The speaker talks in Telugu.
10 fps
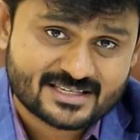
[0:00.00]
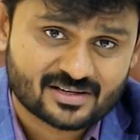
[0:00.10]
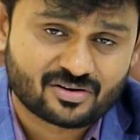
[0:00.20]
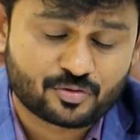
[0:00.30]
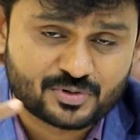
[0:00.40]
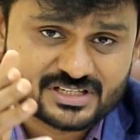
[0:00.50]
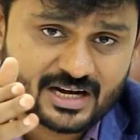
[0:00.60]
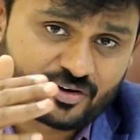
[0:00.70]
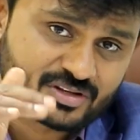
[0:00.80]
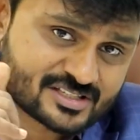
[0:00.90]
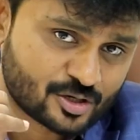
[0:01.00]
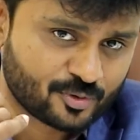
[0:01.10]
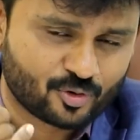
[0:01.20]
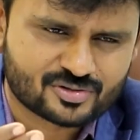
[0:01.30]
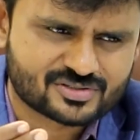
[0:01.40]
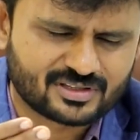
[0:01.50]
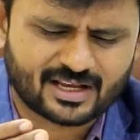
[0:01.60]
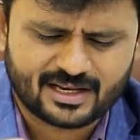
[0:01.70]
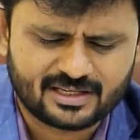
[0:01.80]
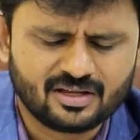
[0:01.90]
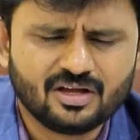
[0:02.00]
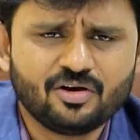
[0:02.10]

క్యాన్సర్ ట్రీట్మెంట్స్ ఇలాంటివి తీసుకున్నప్పుడు కూడా వస్తుంది కానీ